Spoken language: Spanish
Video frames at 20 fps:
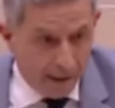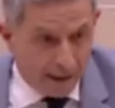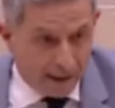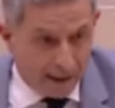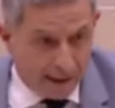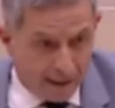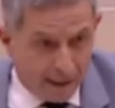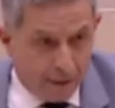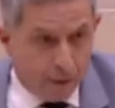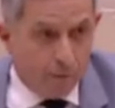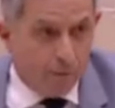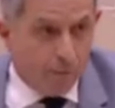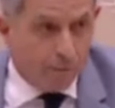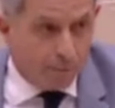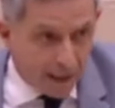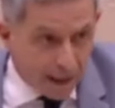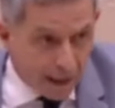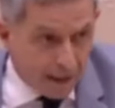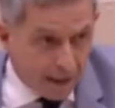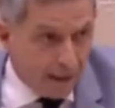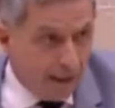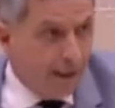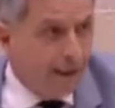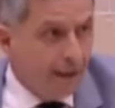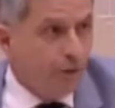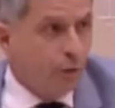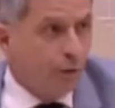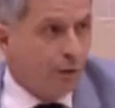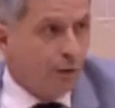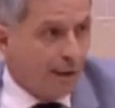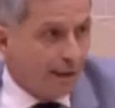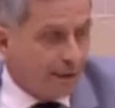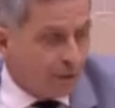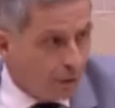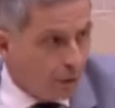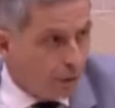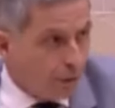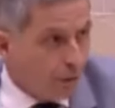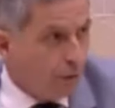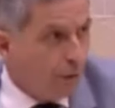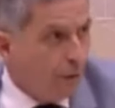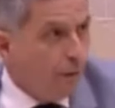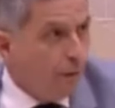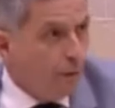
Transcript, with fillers: que tiene un plan de ordenación